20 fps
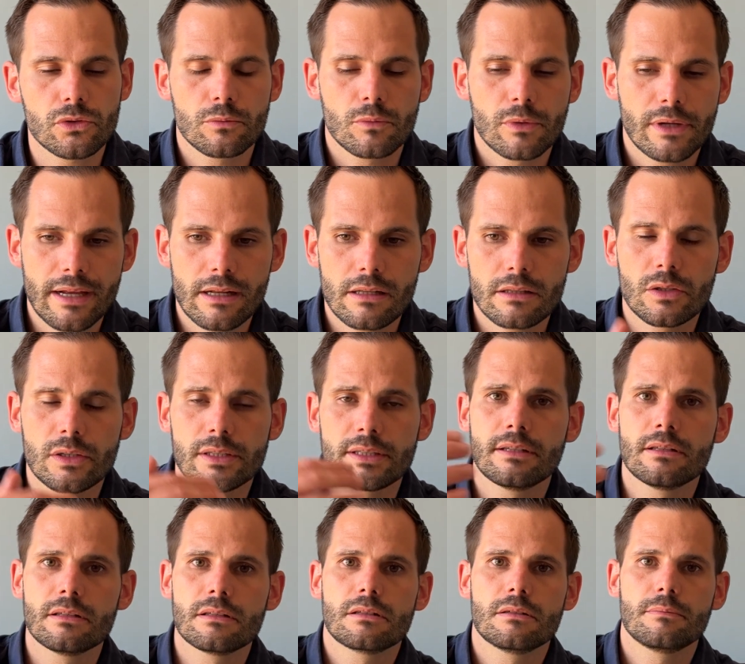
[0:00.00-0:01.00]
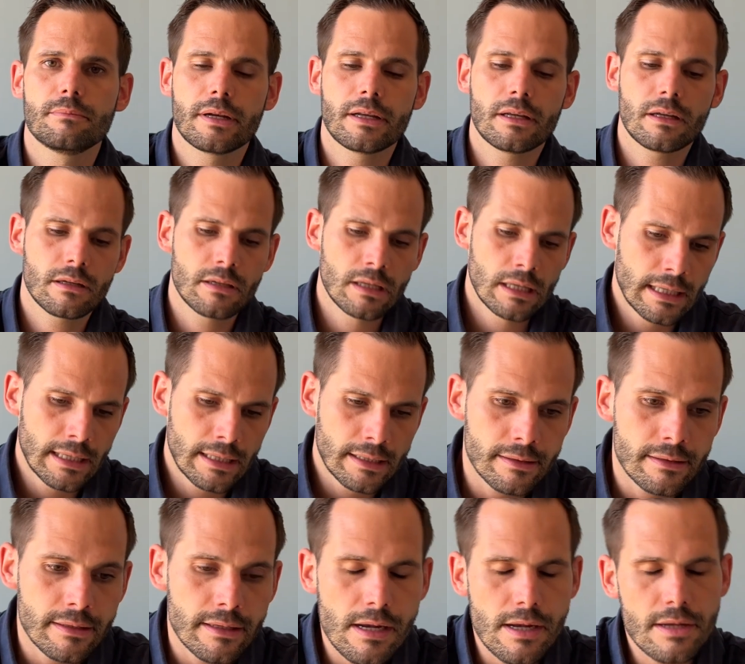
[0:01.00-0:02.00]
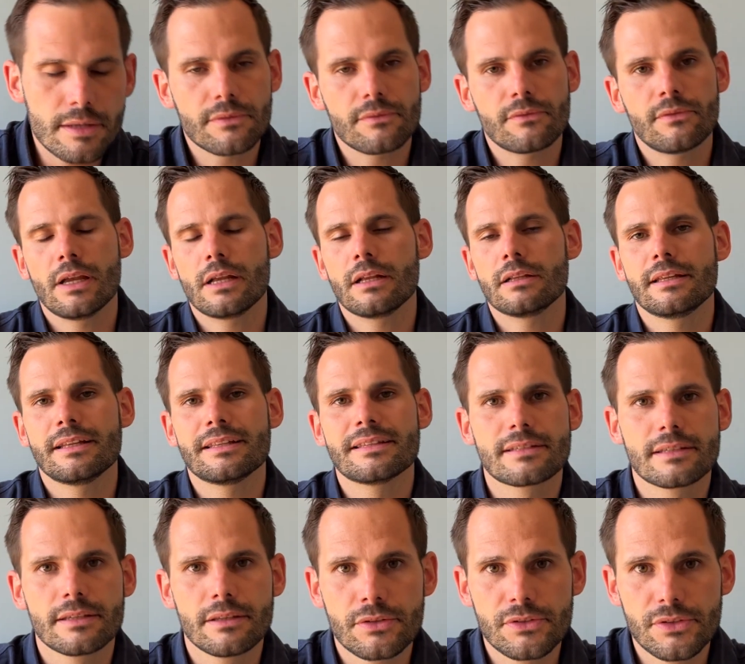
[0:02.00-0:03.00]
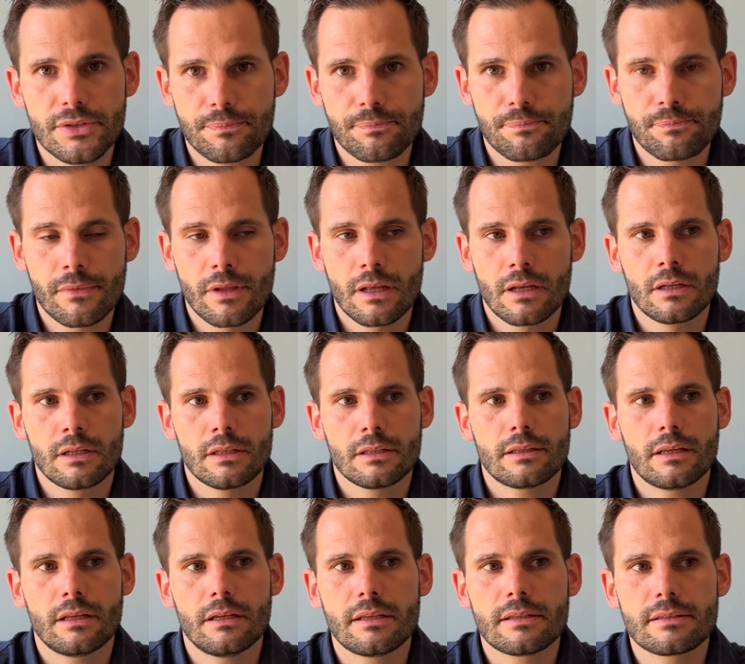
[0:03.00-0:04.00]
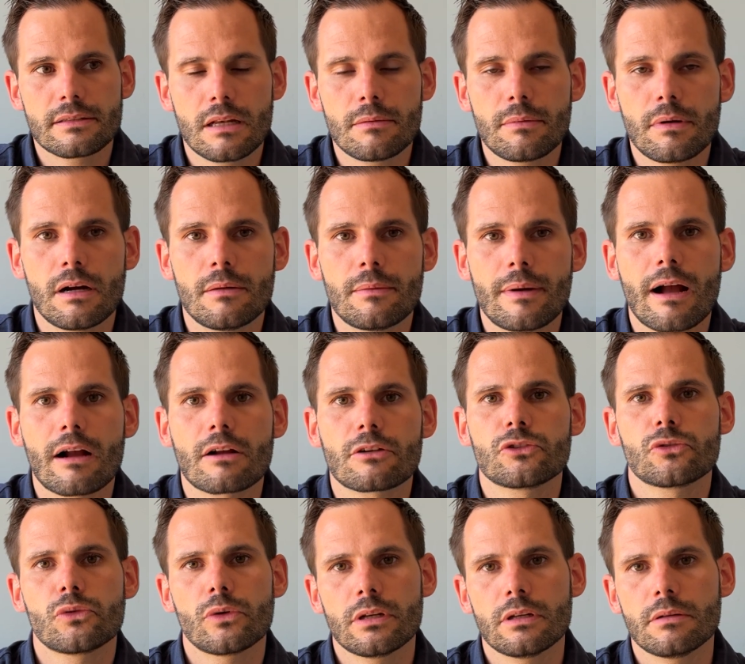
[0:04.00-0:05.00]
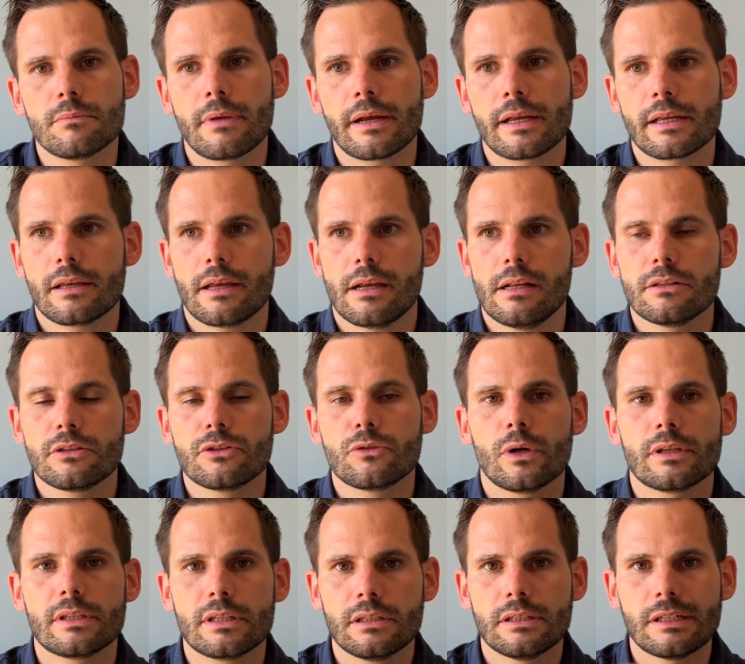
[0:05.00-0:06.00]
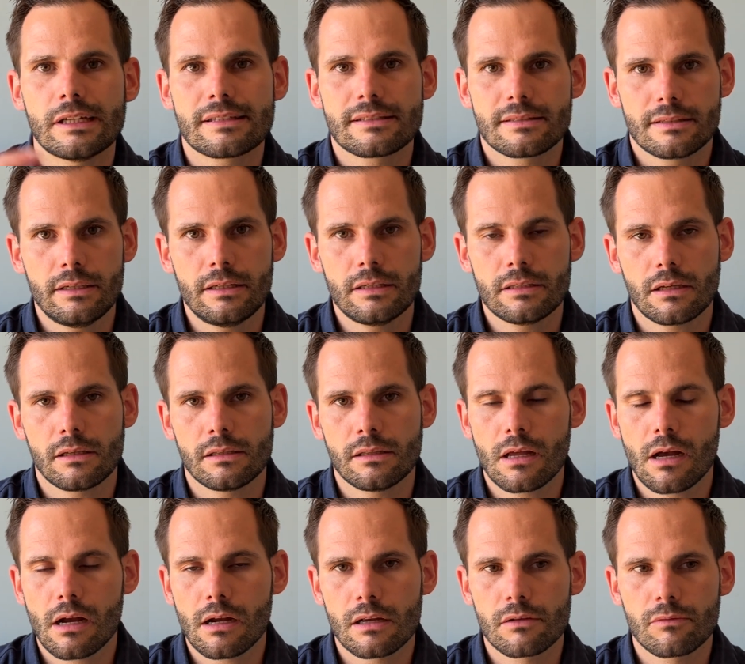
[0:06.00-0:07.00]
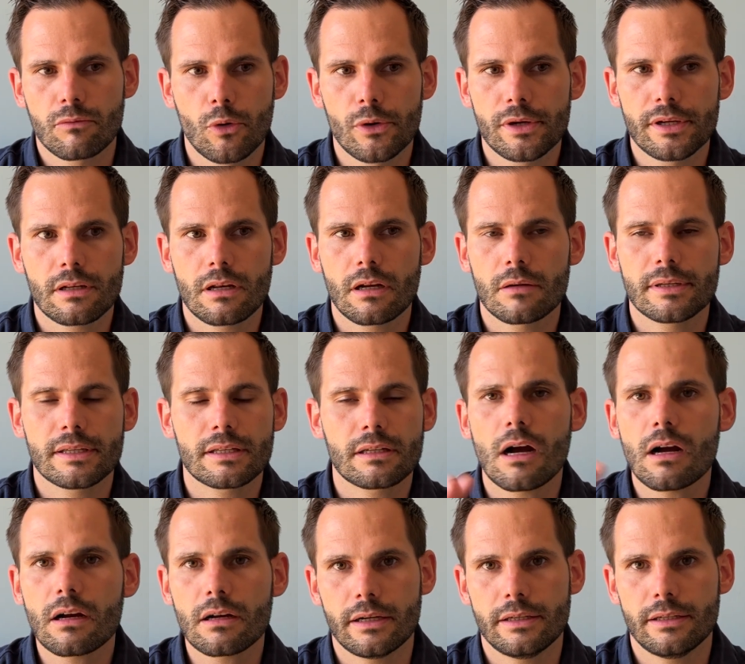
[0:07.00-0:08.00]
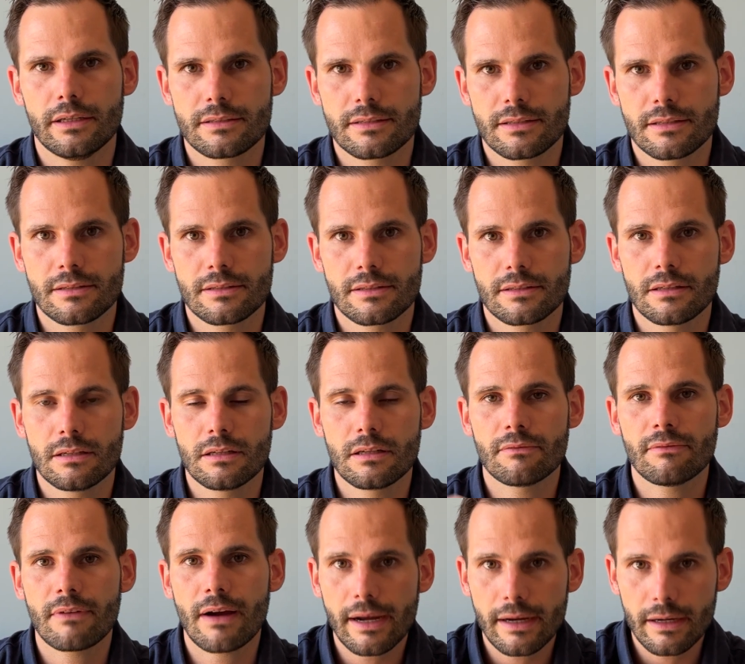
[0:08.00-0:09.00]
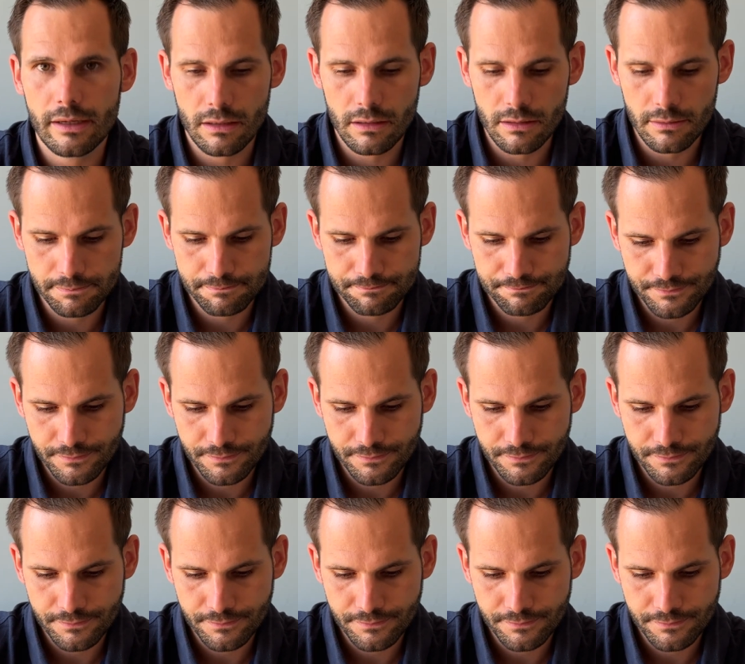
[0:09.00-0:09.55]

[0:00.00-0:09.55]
um Geld dorthin zu bringen, nicht wegen den Zinsen. Denn ich selber habe aktuell mein Geld dort in einer Sichtanlage, wo ich glaube ich gar keine Zinsen kriege, weil